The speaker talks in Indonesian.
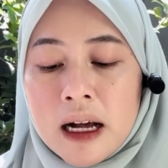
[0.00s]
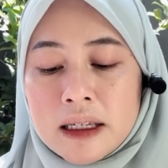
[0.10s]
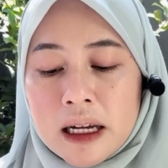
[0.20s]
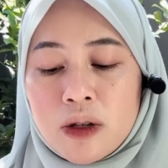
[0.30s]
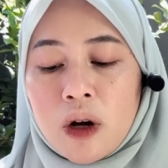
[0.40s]

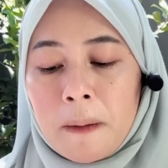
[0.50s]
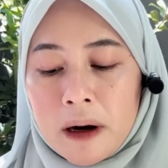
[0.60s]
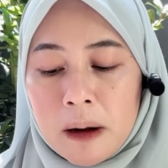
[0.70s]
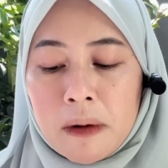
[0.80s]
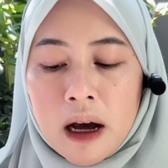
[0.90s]
saya juga
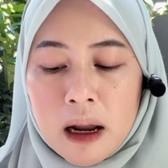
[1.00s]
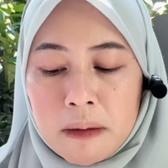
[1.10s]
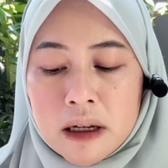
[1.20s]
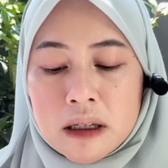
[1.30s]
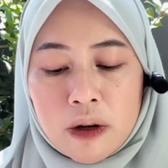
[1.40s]
pernah mengalami
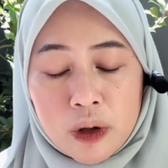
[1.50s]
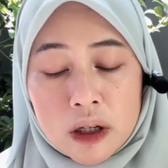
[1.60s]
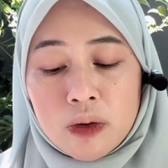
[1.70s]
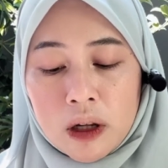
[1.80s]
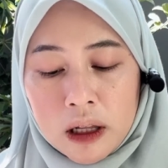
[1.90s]

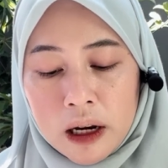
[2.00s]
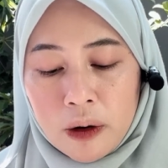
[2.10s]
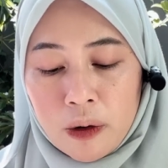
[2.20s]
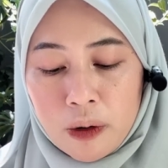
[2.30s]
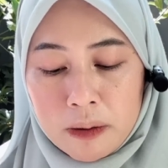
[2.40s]
kesulitan
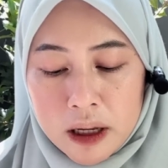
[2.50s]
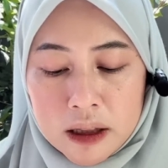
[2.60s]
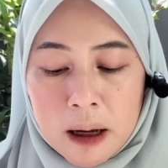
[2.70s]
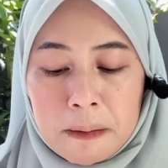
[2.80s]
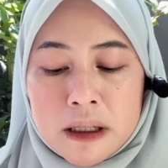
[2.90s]
ekonomi
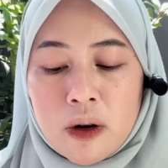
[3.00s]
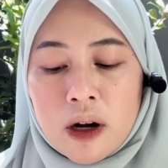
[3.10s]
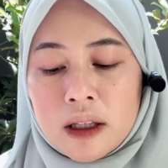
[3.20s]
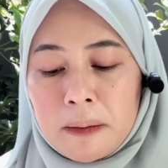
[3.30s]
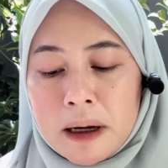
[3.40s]
tapi
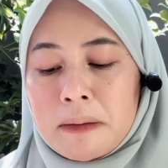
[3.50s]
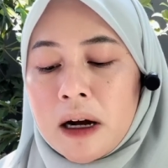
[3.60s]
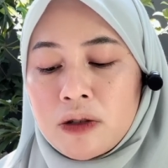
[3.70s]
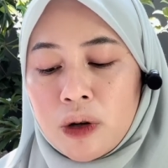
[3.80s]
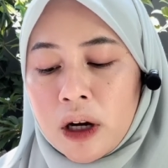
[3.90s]
seorang teman
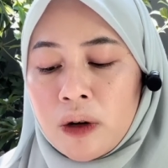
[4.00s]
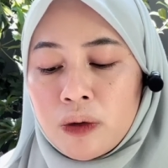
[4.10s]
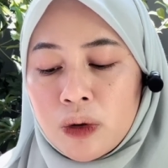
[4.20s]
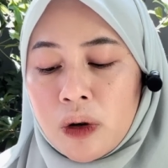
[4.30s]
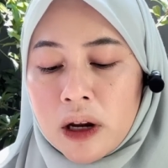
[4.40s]
menganjurkan
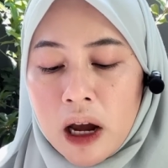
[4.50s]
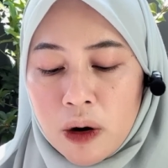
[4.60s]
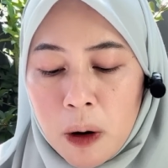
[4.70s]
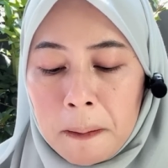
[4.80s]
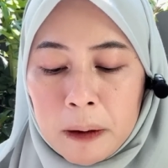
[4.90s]
untuk riado
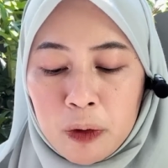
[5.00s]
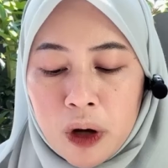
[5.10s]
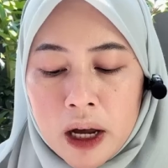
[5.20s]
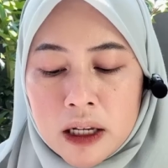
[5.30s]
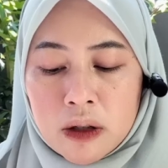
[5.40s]
40
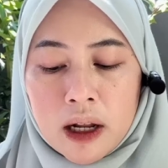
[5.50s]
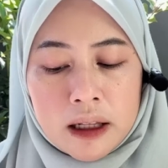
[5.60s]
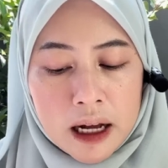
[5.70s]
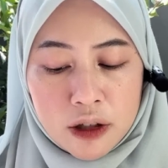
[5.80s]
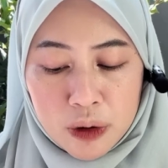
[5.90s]
hari sholat
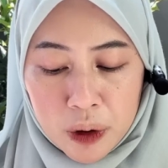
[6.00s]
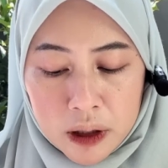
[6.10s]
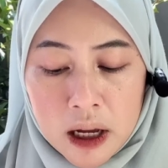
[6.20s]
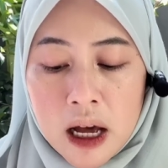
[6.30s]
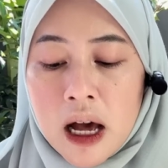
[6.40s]
tahajud
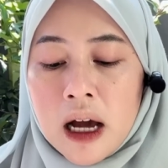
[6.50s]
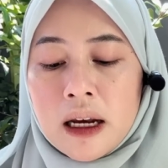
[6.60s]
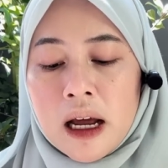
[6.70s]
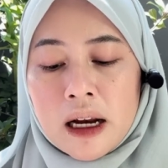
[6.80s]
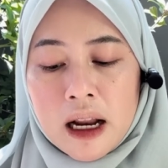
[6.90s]

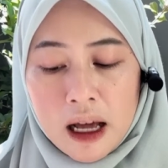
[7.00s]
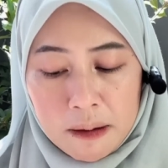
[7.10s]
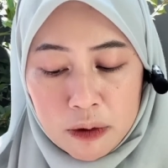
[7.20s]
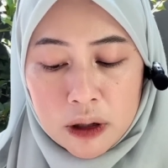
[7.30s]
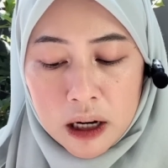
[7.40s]
dan
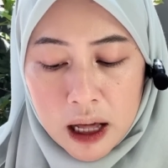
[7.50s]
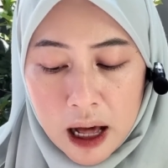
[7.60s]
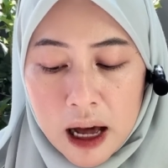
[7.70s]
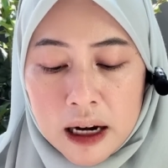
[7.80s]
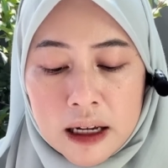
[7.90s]
alhamdulillah
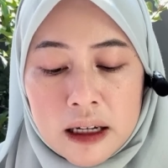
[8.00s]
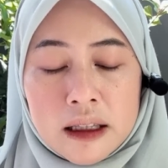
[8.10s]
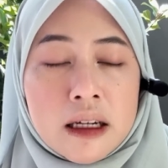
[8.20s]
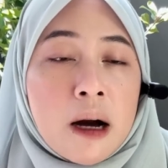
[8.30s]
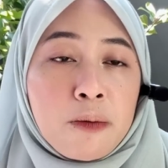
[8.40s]
hari
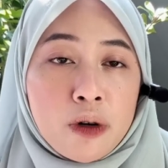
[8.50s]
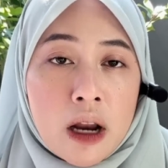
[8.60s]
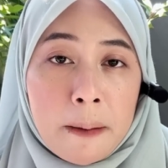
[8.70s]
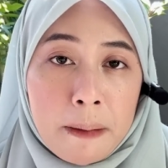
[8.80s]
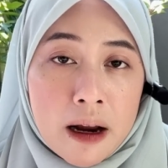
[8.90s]

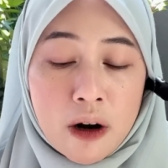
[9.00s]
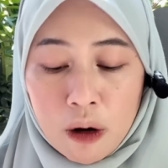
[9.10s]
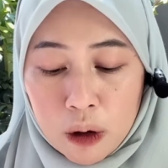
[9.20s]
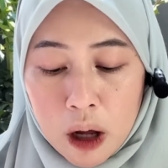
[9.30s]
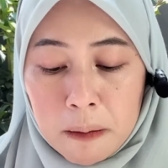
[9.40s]
ke-38
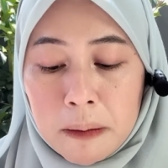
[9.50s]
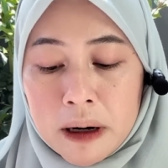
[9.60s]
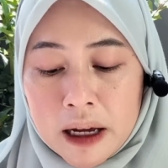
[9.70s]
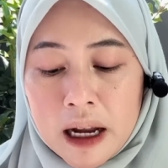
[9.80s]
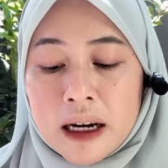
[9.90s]
Allah
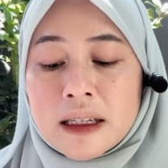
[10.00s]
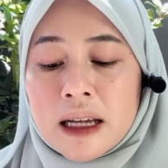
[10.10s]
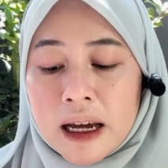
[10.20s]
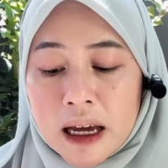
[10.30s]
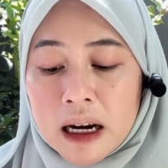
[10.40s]
memberikan
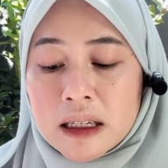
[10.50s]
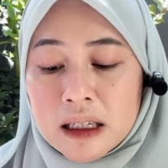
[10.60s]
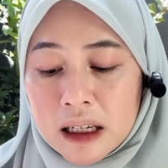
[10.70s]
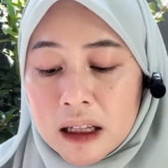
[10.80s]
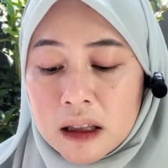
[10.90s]
saya
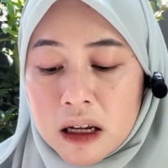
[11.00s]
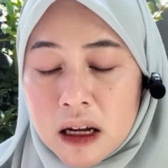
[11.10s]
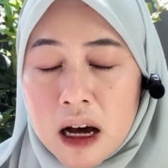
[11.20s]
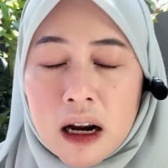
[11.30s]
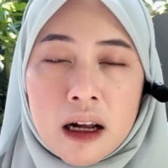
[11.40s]
rezeki
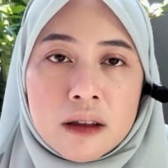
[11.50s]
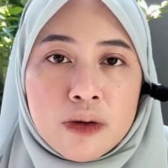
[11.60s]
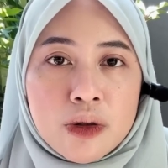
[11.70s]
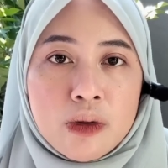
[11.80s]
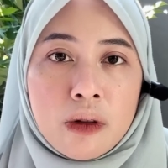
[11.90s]

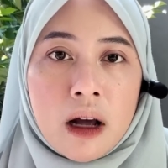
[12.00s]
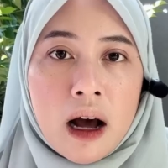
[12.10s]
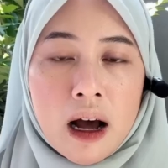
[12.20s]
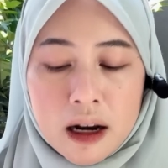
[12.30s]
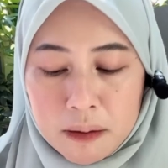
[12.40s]
300
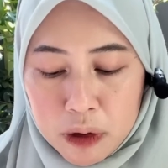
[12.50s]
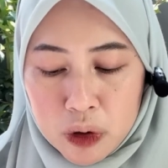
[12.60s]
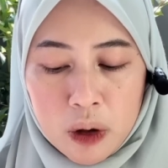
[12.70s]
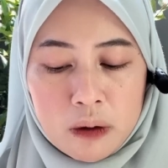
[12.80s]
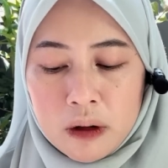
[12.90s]
jutaan
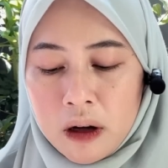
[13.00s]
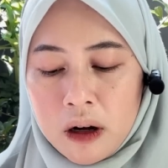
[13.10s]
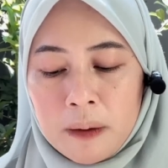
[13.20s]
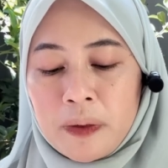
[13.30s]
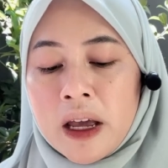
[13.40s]
Masya
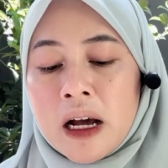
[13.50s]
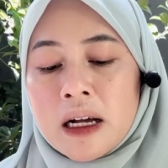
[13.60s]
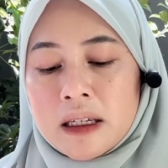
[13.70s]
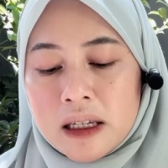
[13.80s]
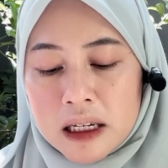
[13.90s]
Allah
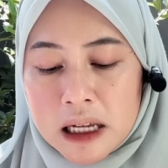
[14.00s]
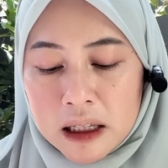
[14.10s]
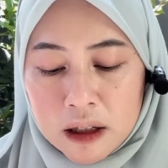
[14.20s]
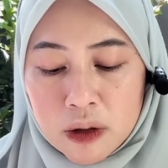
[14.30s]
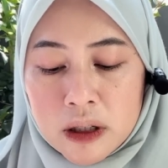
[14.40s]
sejak saat
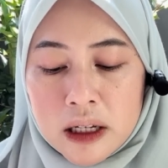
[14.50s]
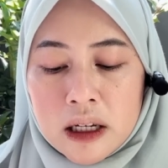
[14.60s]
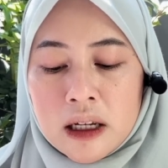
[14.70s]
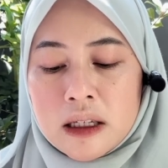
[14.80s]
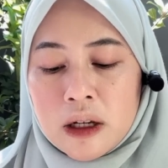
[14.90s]
itu saya
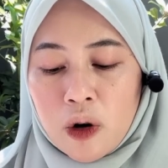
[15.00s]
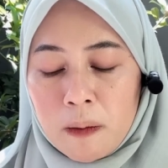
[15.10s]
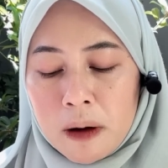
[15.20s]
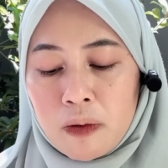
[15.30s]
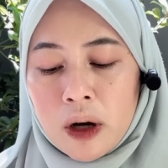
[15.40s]
jadi isi
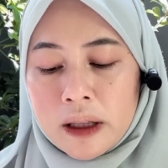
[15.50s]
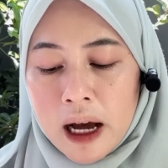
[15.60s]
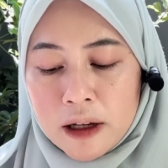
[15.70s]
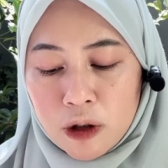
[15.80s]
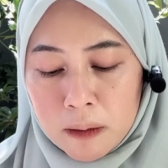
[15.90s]
koma buat
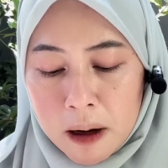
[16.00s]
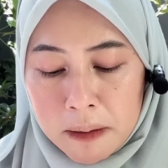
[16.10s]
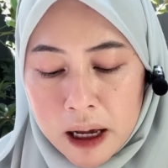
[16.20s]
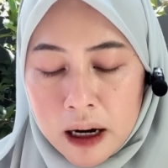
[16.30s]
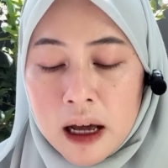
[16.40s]
tahajud Mbak
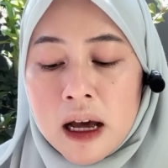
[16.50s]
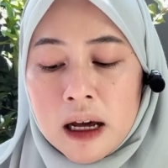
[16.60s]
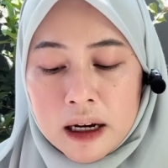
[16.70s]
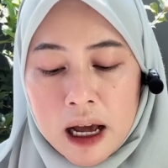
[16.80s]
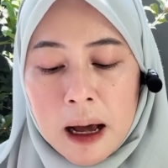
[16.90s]
Mel
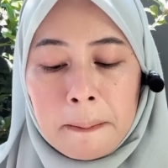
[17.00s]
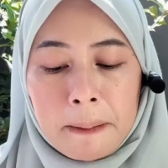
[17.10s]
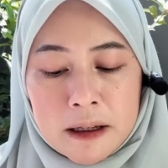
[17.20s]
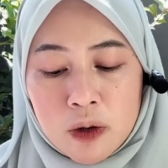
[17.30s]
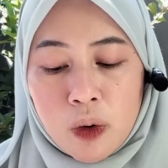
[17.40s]
nah
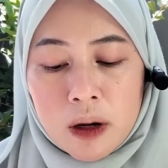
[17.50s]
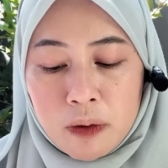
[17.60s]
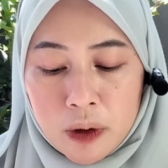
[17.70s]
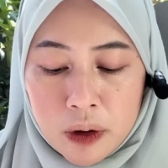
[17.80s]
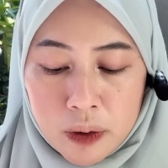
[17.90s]
pas
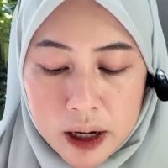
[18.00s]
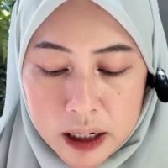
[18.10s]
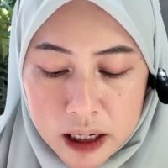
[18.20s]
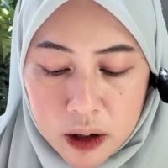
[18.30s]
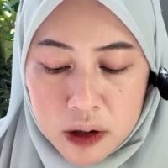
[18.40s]
2022
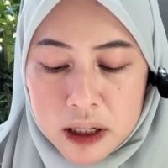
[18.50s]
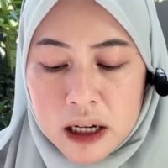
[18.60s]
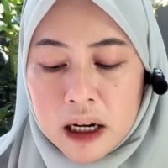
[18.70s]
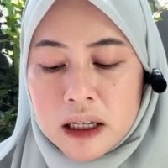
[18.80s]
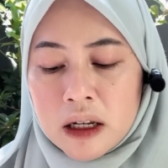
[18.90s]
ini kok saya
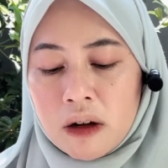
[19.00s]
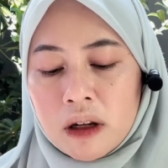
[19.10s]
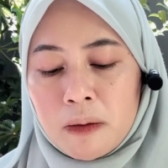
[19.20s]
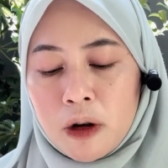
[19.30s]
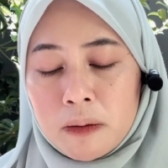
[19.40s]
ngerasa Allah
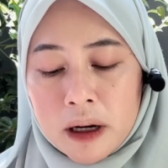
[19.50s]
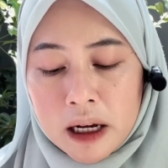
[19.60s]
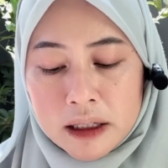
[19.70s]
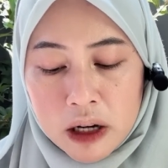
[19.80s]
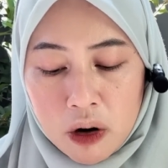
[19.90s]
belum
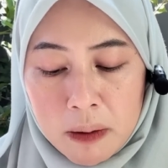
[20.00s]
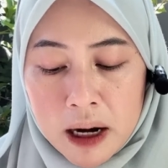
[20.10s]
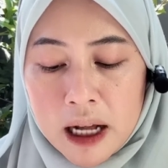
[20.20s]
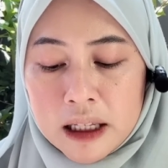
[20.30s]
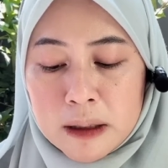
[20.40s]
memberikan
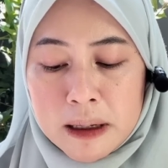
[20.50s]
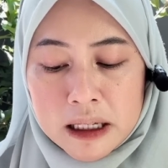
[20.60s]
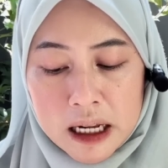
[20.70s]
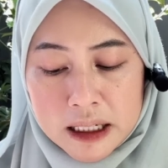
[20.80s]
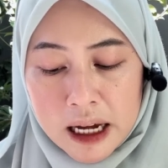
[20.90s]
jawaban atas
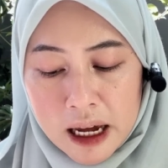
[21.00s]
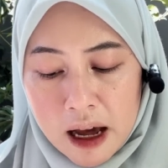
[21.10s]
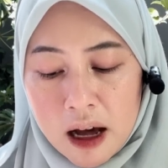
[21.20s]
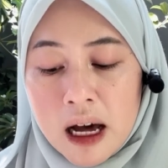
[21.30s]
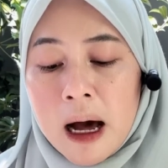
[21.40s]
masalah
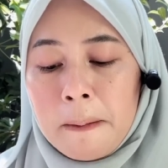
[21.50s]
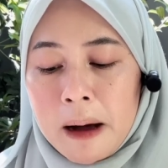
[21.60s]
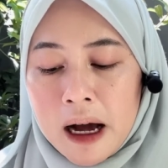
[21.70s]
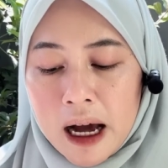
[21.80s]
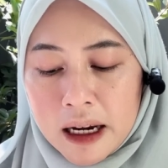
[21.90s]
saya
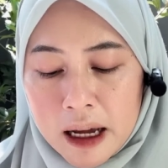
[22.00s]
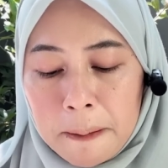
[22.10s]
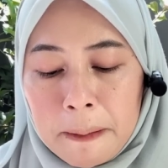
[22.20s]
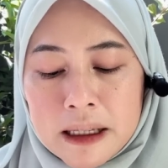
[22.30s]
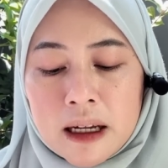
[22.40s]
makanya
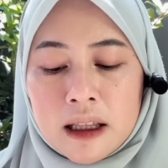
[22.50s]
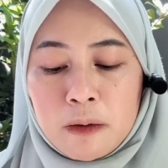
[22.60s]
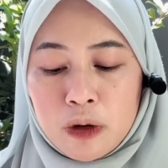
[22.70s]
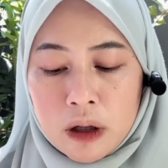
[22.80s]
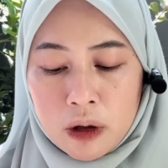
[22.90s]
pas
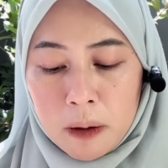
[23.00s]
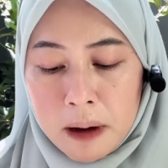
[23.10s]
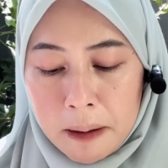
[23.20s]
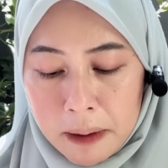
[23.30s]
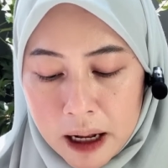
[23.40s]
ketemu TikTok
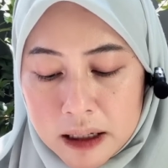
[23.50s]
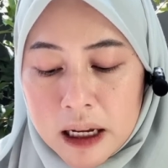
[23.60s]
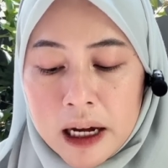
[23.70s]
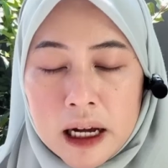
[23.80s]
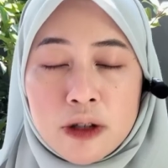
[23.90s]
Mbak Mel
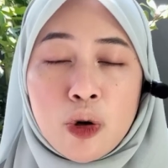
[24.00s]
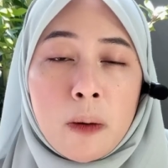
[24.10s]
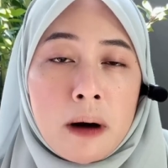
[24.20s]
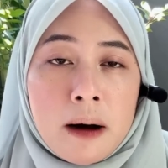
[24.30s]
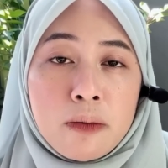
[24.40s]
saya
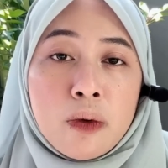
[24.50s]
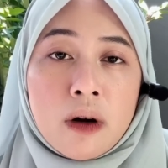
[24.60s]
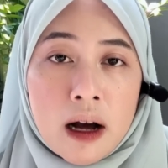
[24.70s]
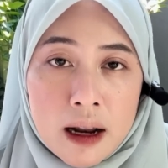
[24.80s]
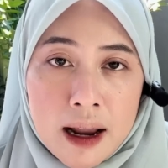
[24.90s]
coba
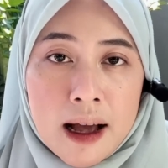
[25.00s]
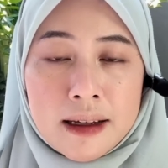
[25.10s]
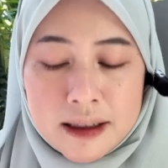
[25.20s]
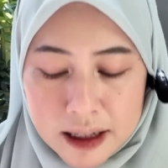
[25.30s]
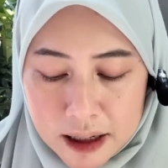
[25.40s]
buka
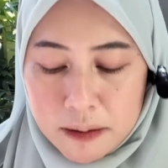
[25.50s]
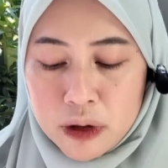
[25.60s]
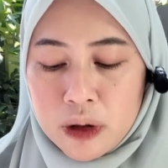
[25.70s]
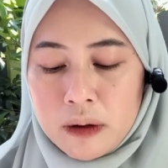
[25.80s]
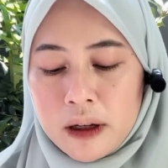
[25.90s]
lagi
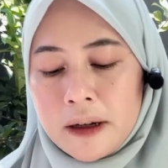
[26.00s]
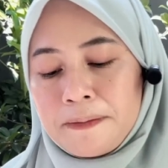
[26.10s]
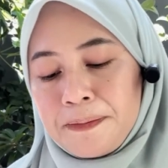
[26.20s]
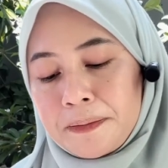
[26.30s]
Masya Allah.